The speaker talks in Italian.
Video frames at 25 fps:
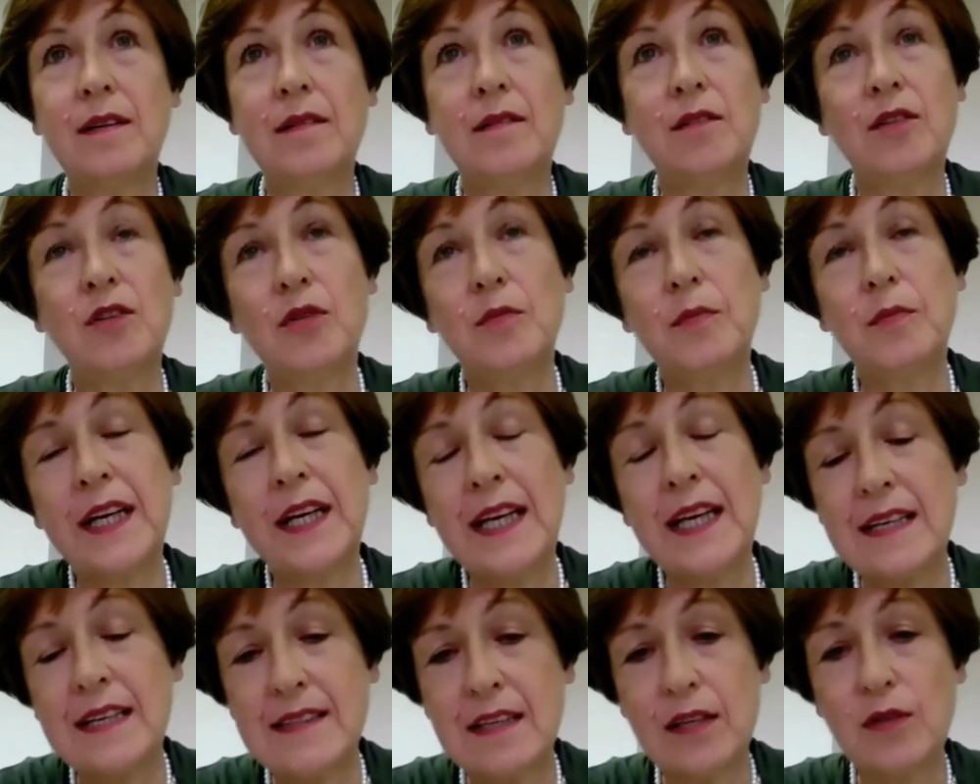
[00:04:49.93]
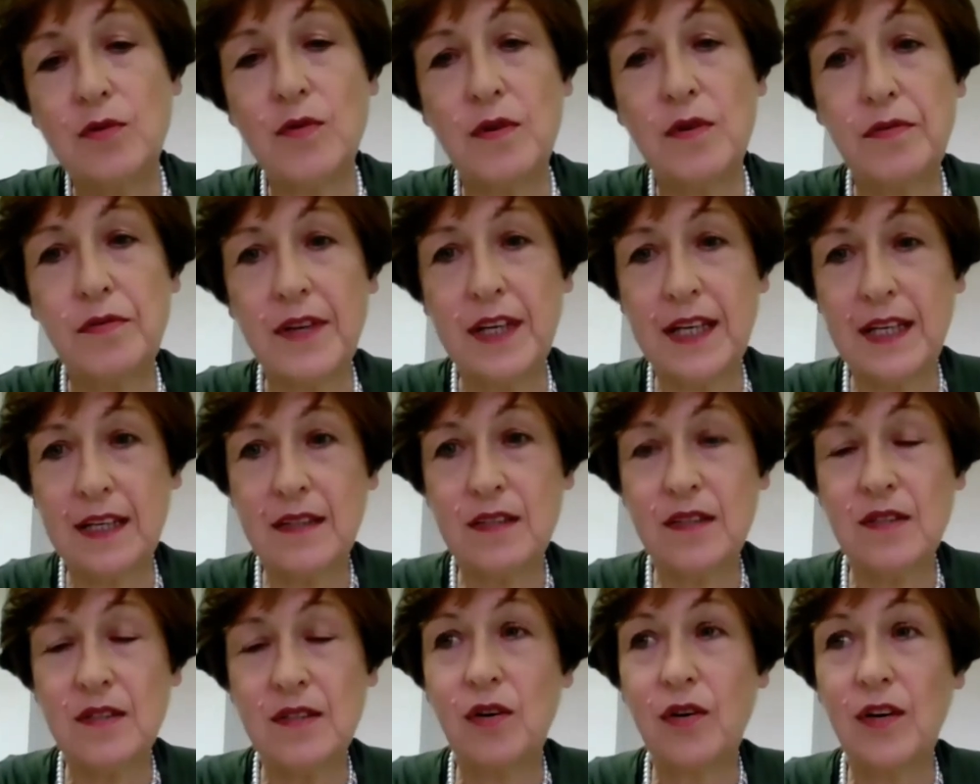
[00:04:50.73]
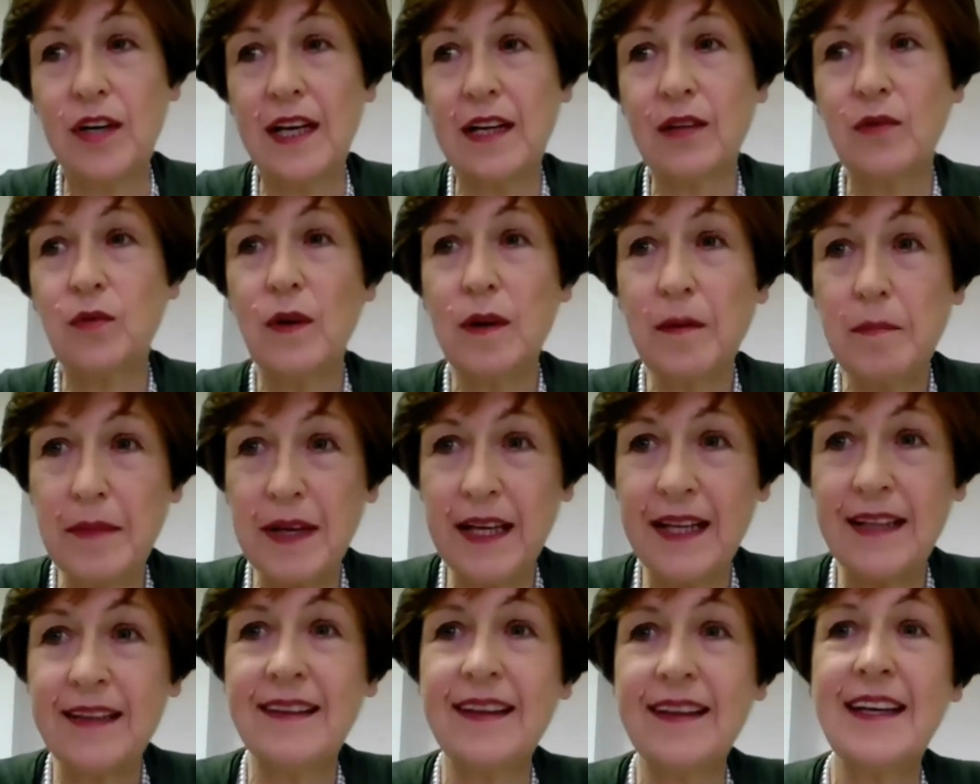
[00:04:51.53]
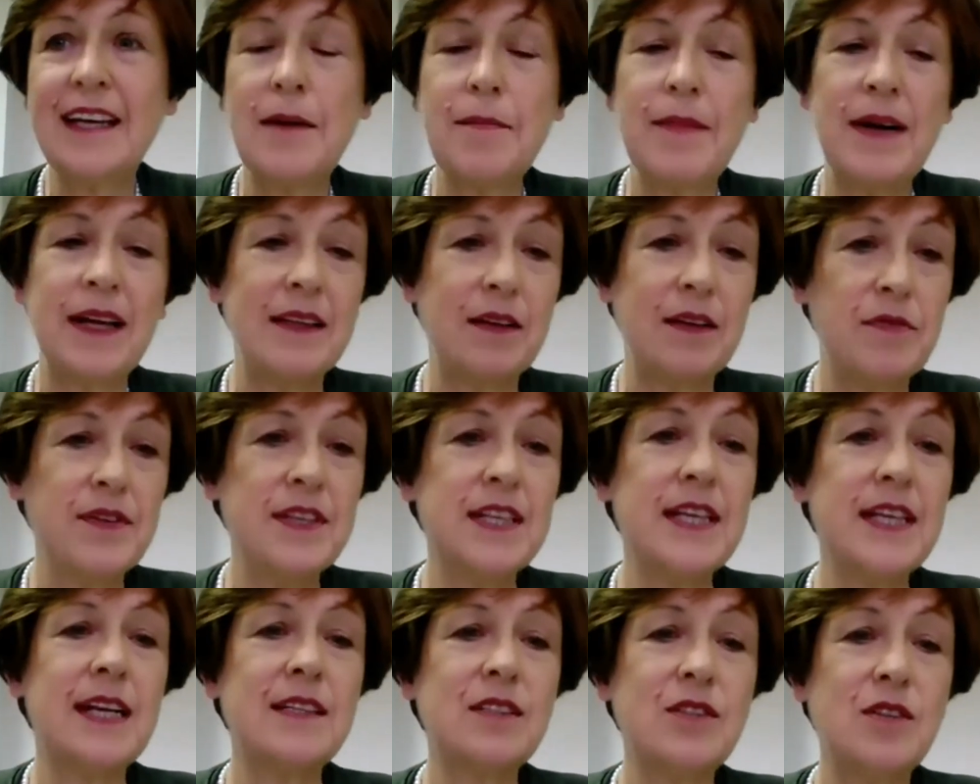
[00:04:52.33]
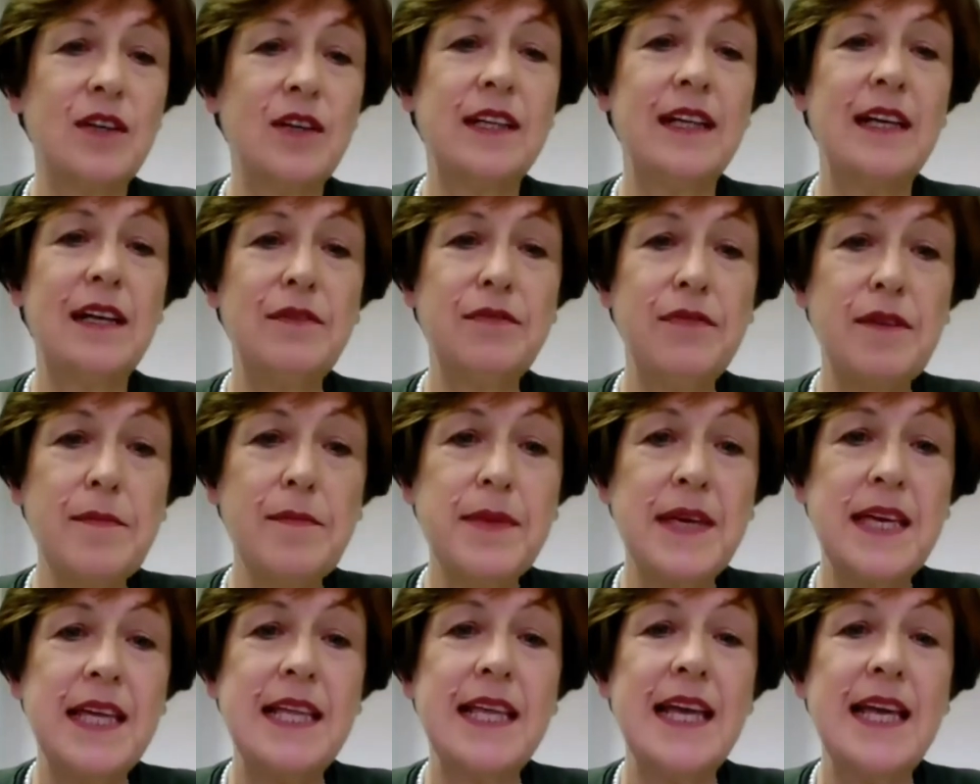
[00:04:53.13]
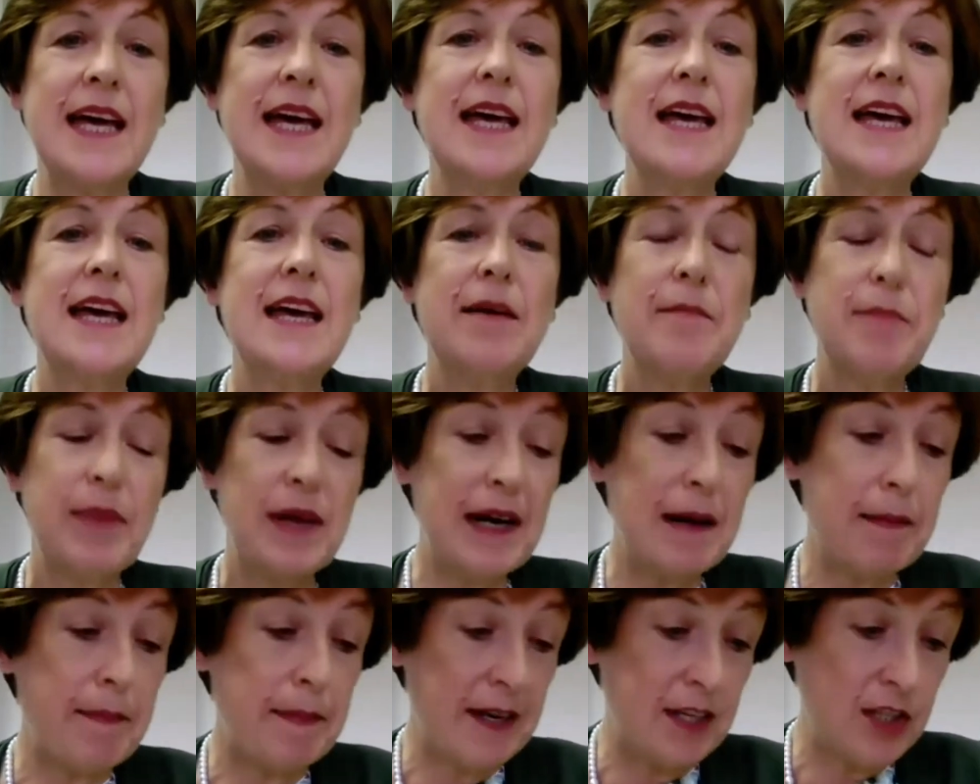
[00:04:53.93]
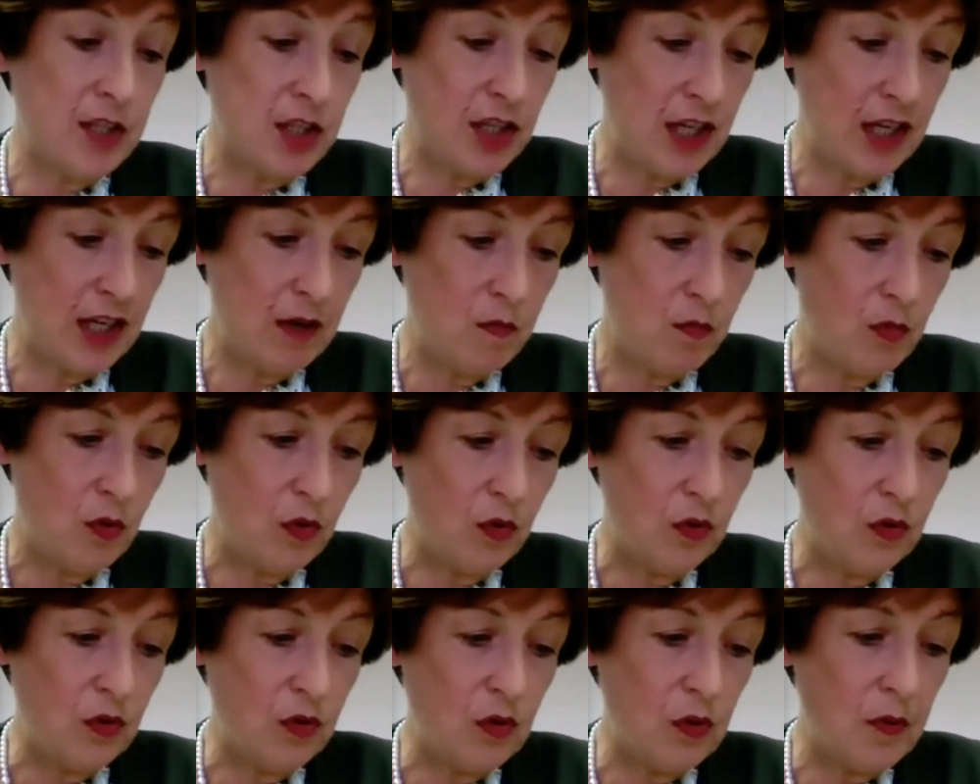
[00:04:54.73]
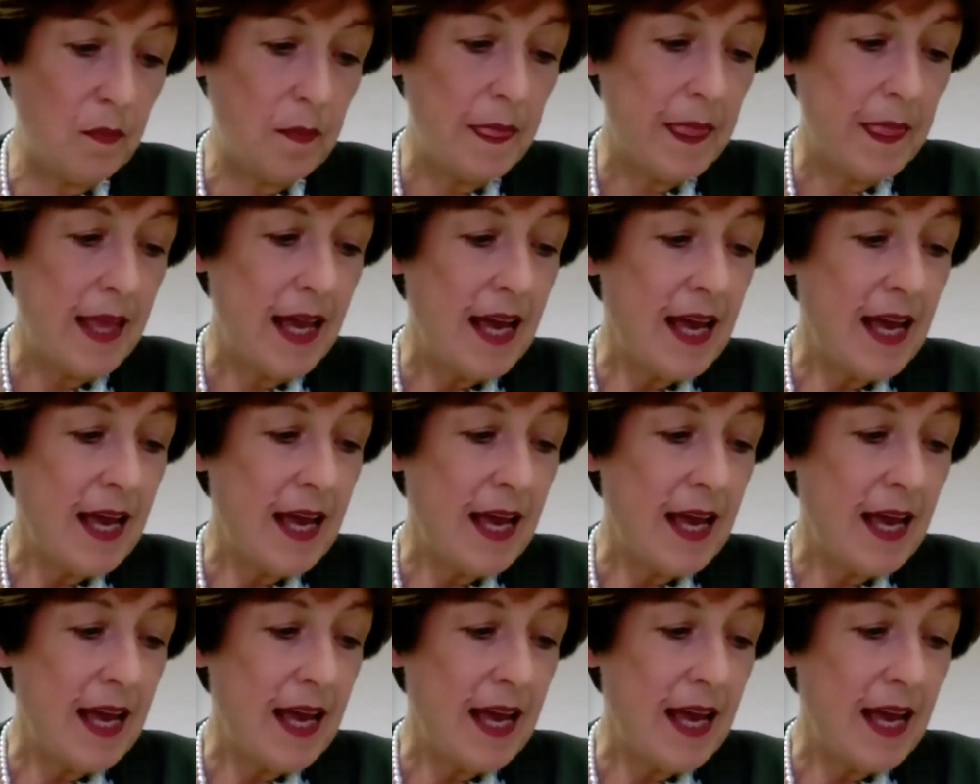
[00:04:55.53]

come Chiesa d'Unificazione, attualmente chiamata Federazione delle Famiglie per la Pace nel Mondo,